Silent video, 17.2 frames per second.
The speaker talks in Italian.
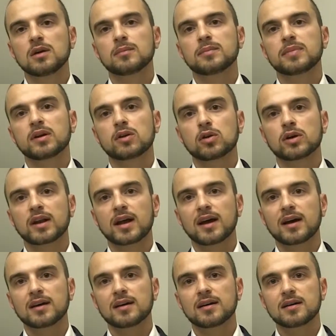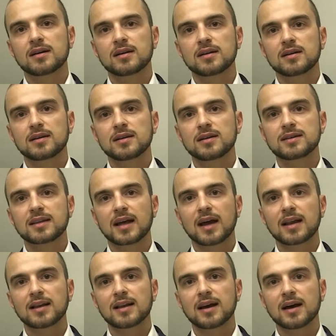Per ora eh,
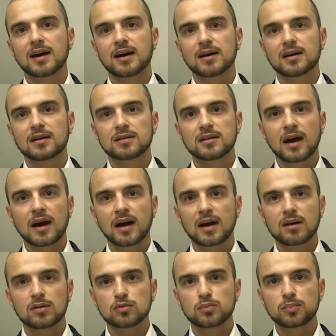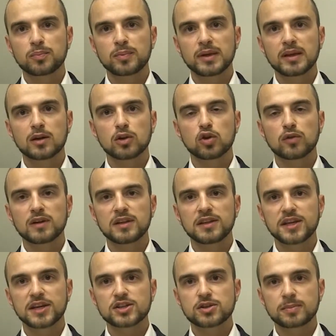l'Italia ha un PIL dove il
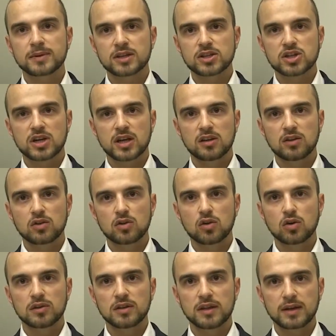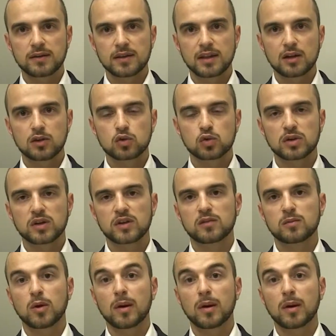10% deriva dal turismo,